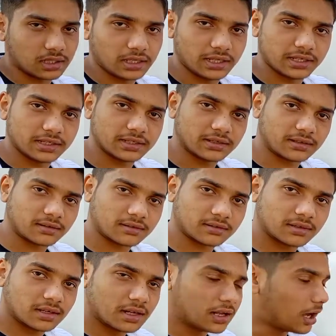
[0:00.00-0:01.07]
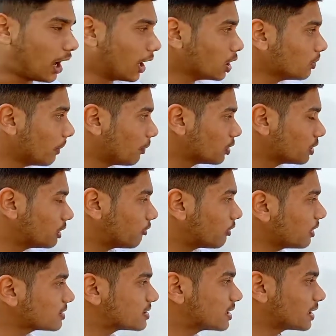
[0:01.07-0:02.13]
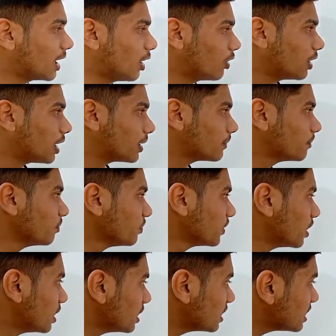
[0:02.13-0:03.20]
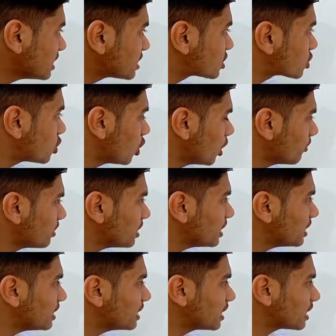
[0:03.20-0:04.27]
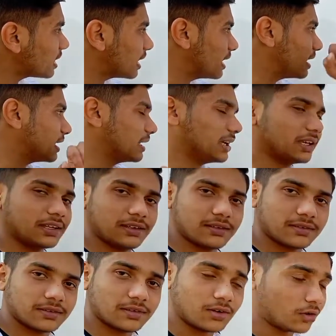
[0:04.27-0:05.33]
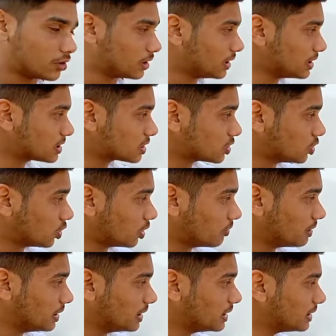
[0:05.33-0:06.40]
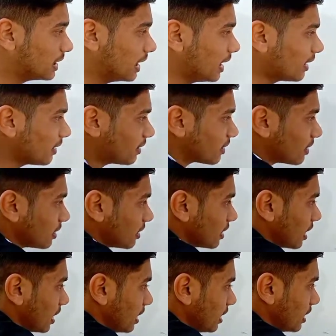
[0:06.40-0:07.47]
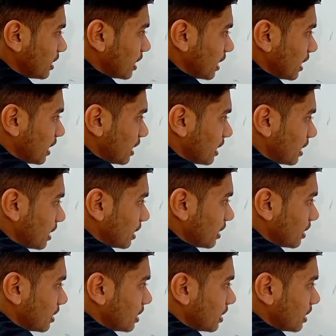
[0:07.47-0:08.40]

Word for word: लीनियर आइए आपको डिफरेंस दिख रहा होगा इसको हम लीनियर कहेंगे और इसको हम लीनियर नहीं कहेंगे